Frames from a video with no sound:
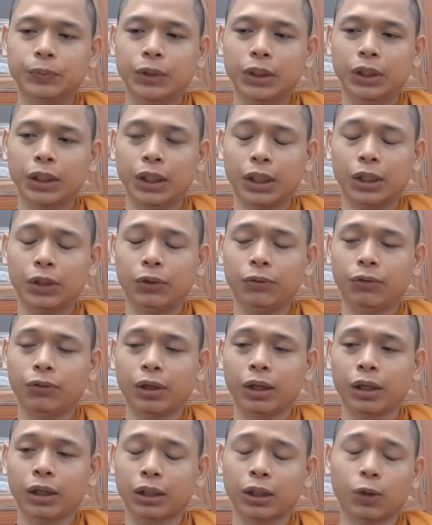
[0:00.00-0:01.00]
nghĩ
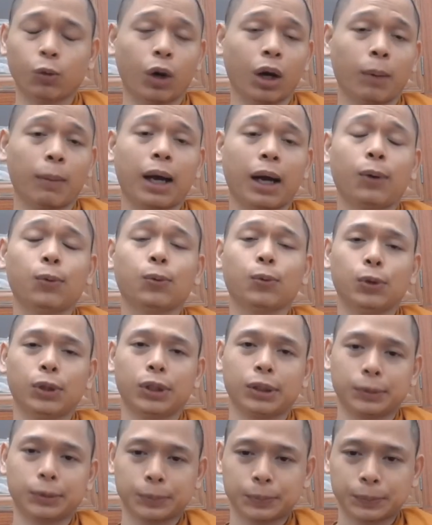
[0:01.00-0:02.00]
về cái quả báo của nó
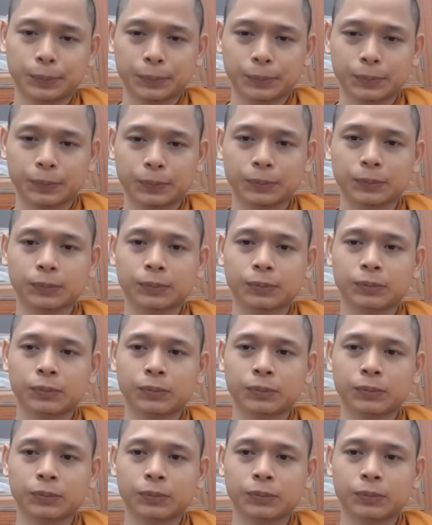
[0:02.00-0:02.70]
ừ.